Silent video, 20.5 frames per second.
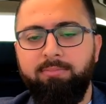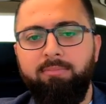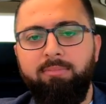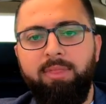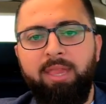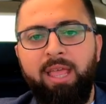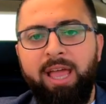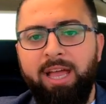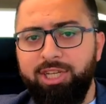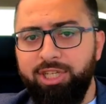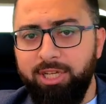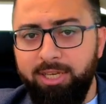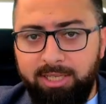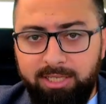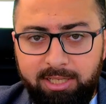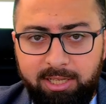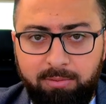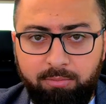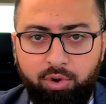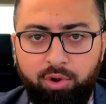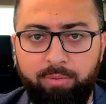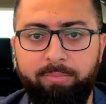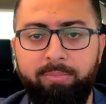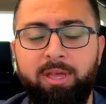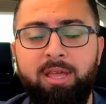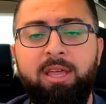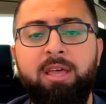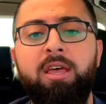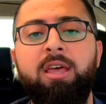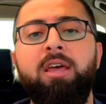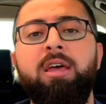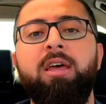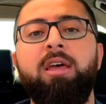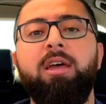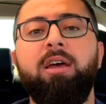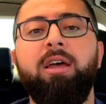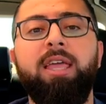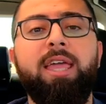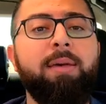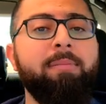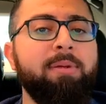هاي شغله كثير مهمه
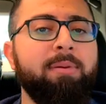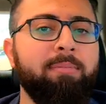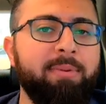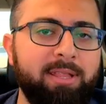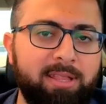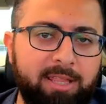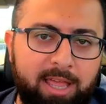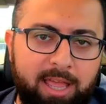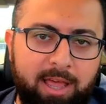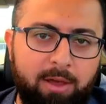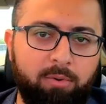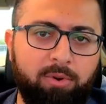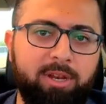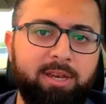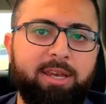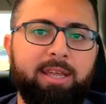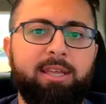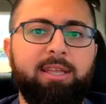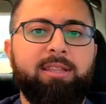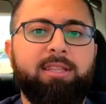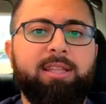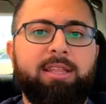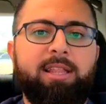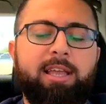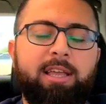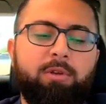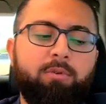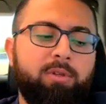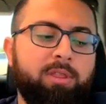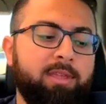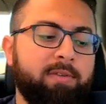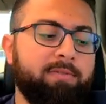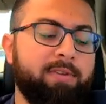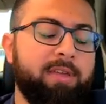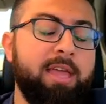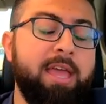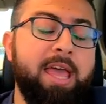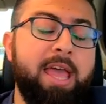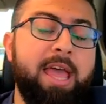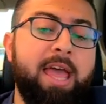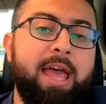قبل ما تحاول انك انت تلاقي وظيفه
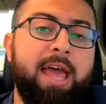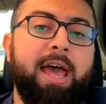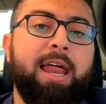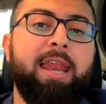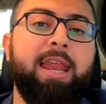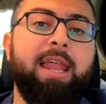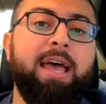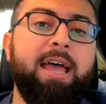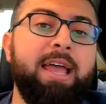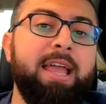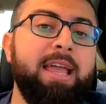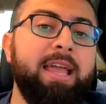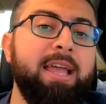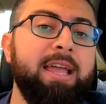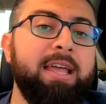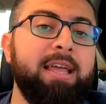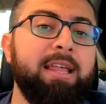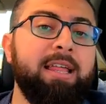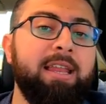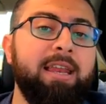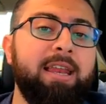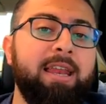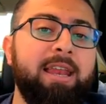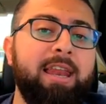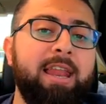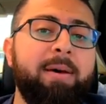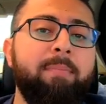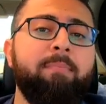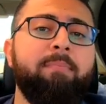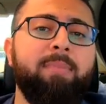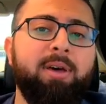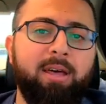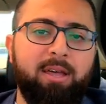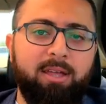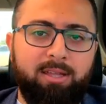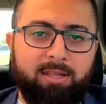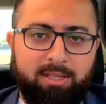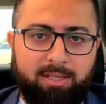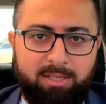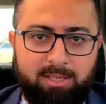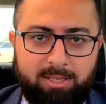هلا لما
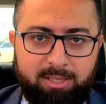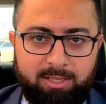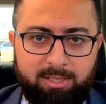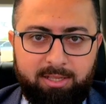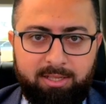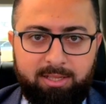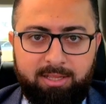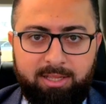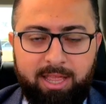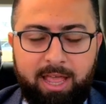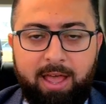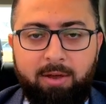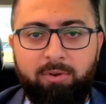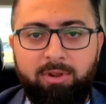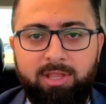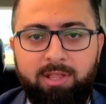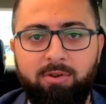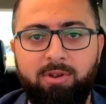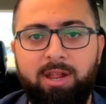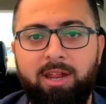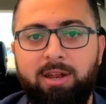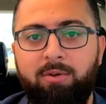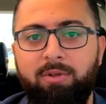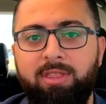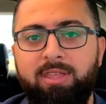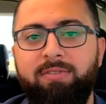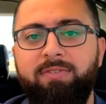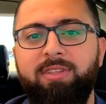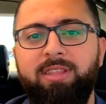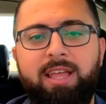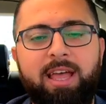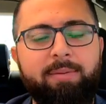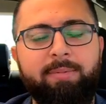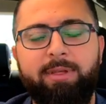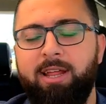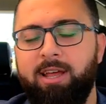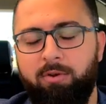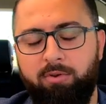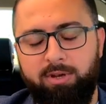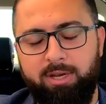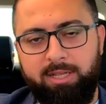تحاول تدور على وظيفه دائما
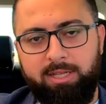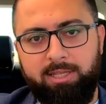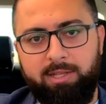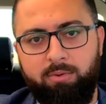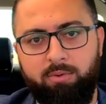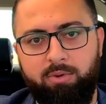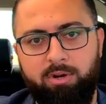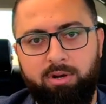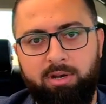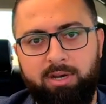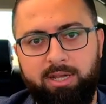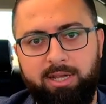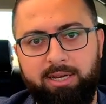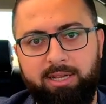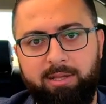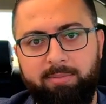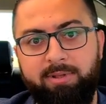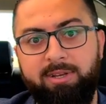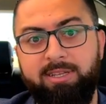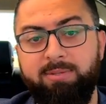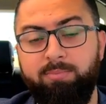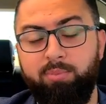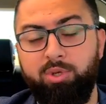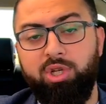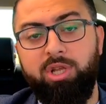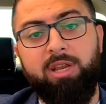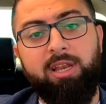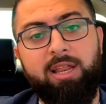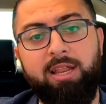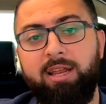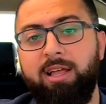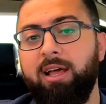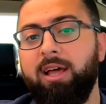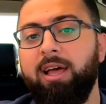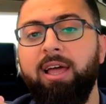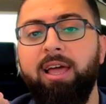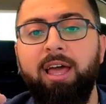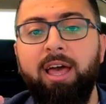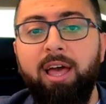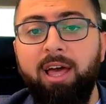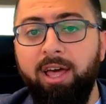حاول انك تدور اونلاين قبل سبيشالي لانها
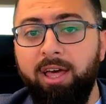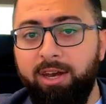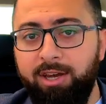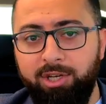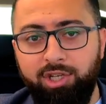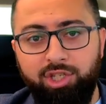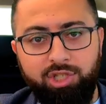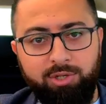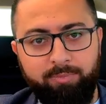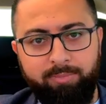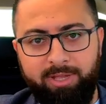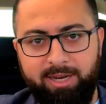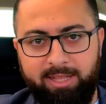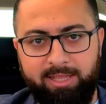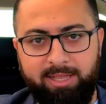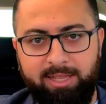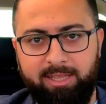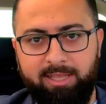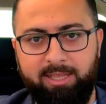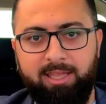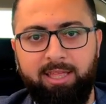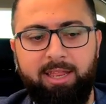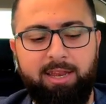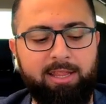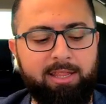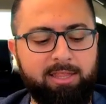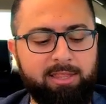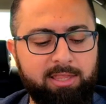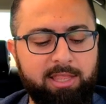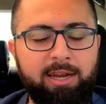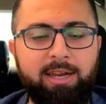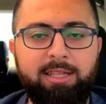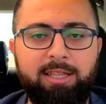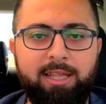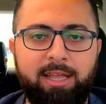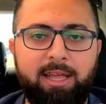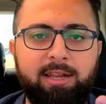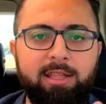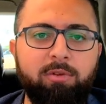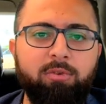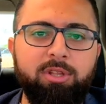خارج بلدك يعني طلعتك
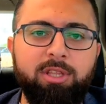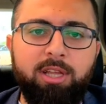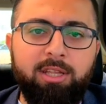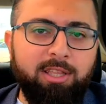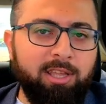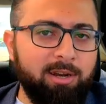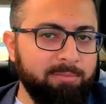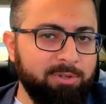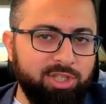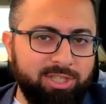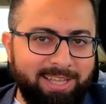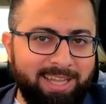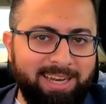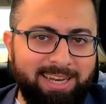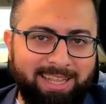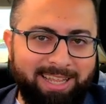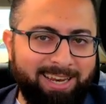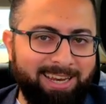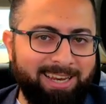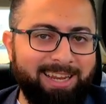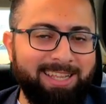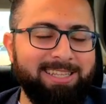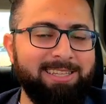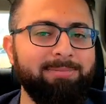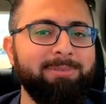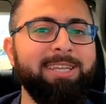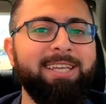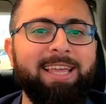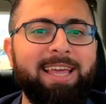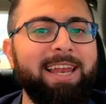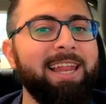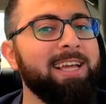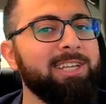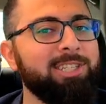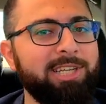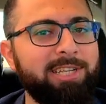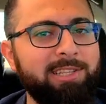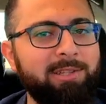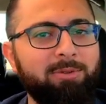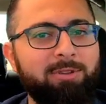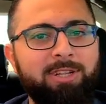على دوله قطر مش سهله يعني الناس اللي بتحكي هلا اجي
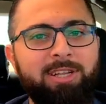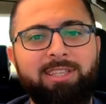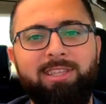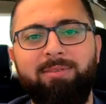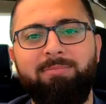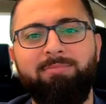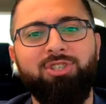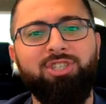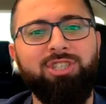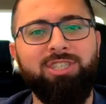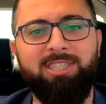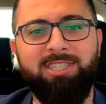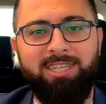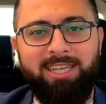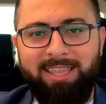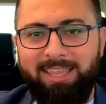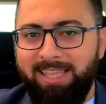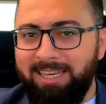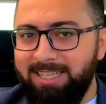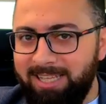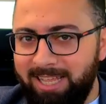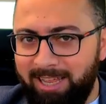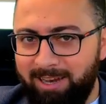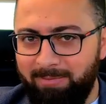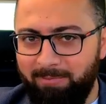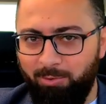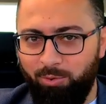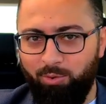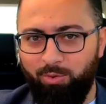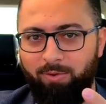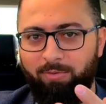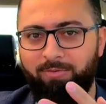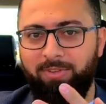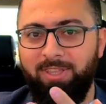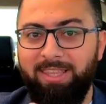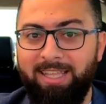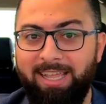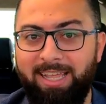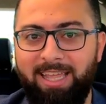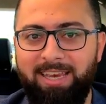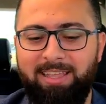على دوله قطر مش كثير سهل الموضوع في
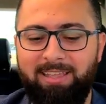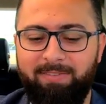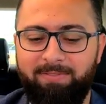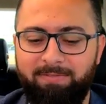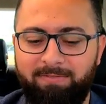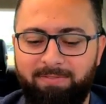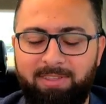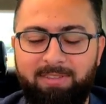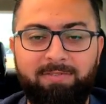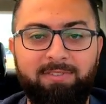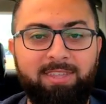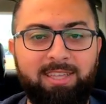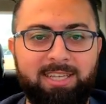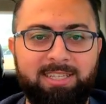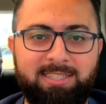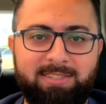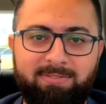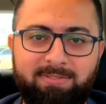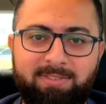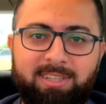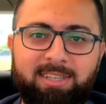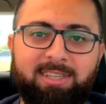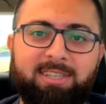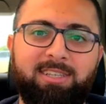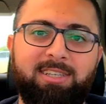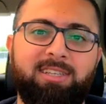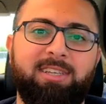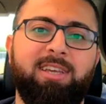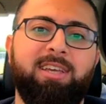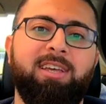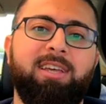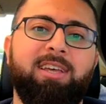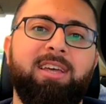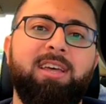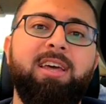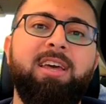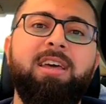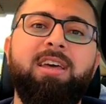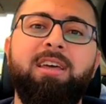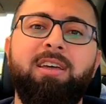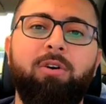تكاليف في فيز في آه،
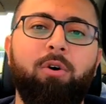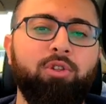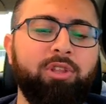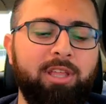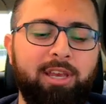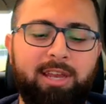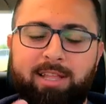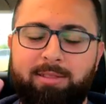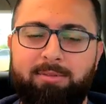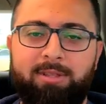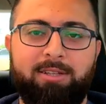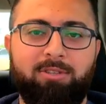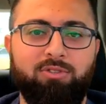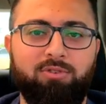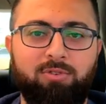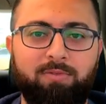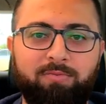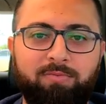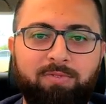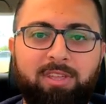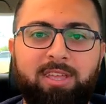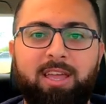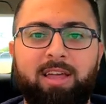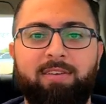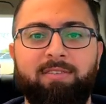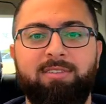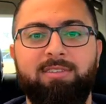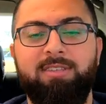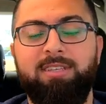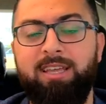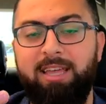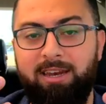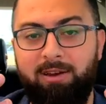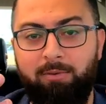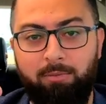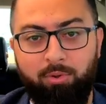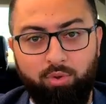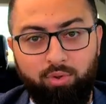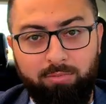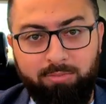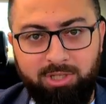اوتيلات بدك تسكن فيها يعني
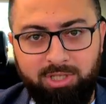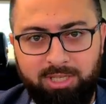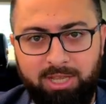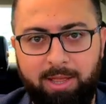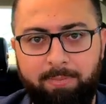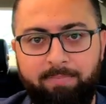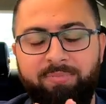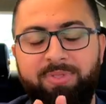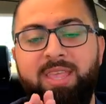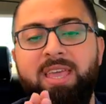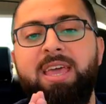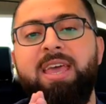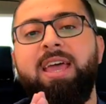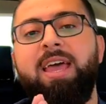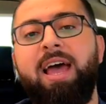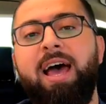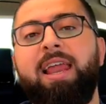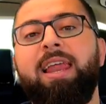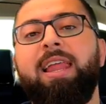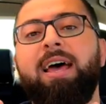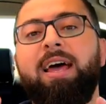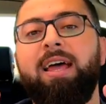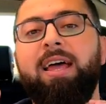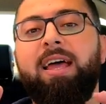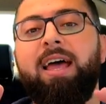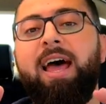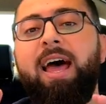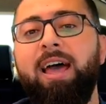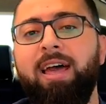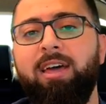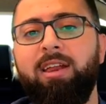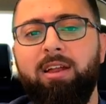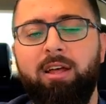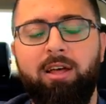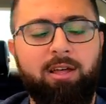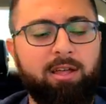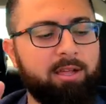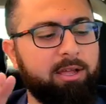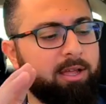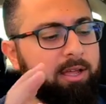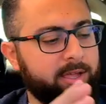الموضوع مش صعب هلا اخر
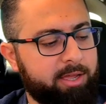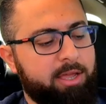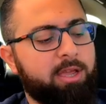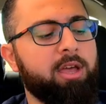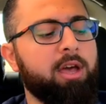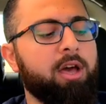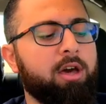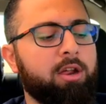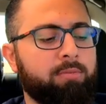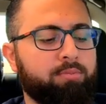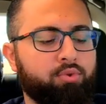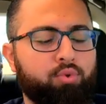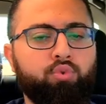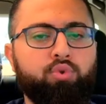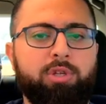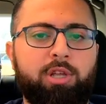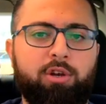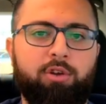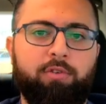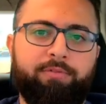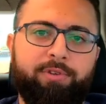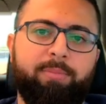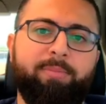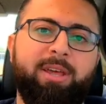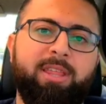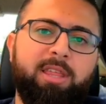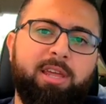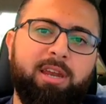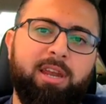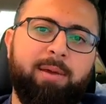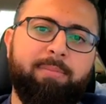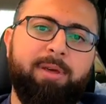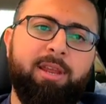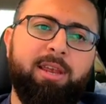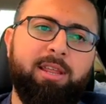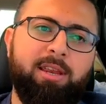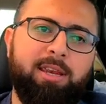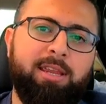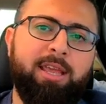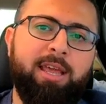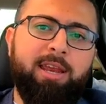خيار بتوصل له في البحث عن عمل
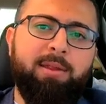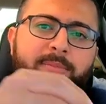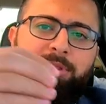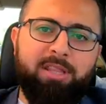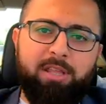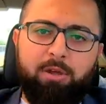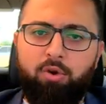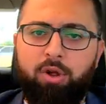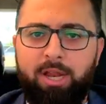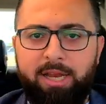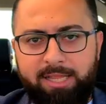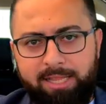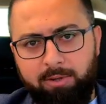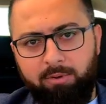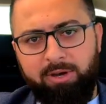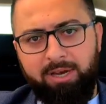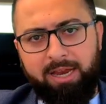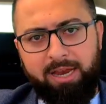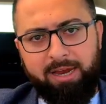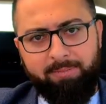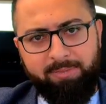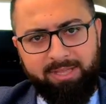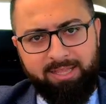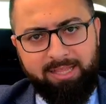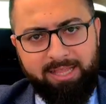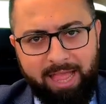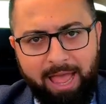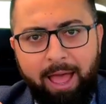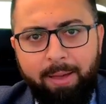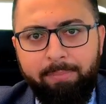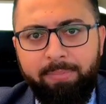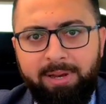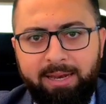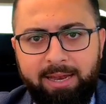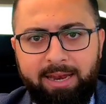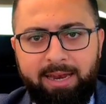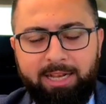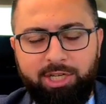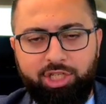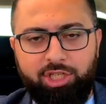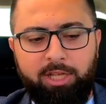اني انا بدي اروح على الدوله اللي انا حابب ان
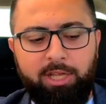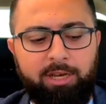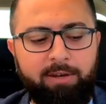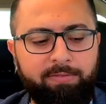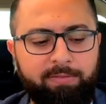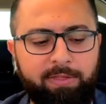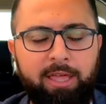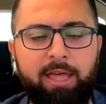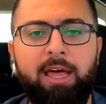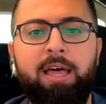انا اشتغل فيها